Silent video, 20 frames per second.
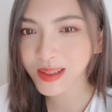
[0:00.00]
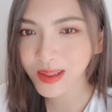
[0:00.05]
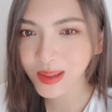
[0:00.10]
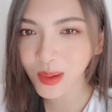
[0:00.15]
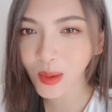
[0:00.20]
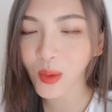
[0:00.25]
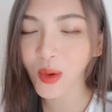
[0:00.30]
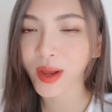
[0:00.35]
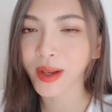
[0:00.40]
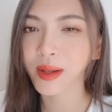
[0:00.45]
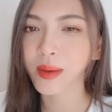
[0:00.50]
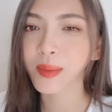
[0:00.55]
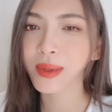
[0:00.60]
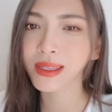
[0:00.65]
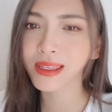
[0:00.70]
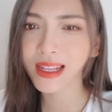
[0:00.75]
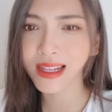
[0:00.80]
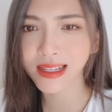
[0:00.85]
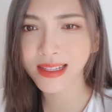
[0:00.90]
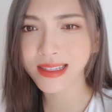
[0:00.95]
สวยนะ มัน
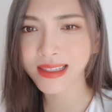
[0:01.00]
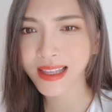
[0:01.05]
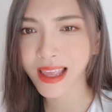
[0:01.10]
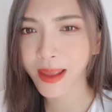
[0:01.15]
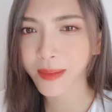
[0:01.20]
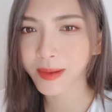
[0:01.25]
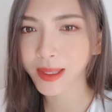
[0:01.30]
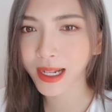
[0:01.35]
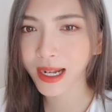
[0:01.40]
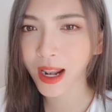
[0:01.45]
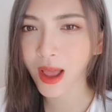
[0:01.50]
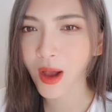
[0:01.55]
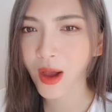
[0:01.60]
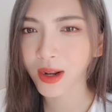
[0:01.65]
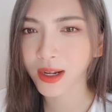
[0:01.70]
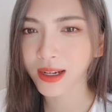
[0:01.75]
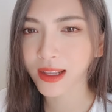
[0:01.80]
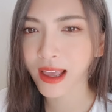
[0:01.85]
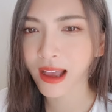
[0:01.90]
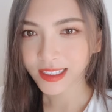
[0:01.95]
ติดเซฟตลอด
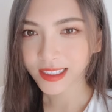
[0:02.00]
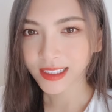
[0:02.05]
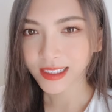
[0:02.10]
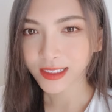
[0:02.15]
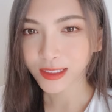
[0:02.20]
เลยอะ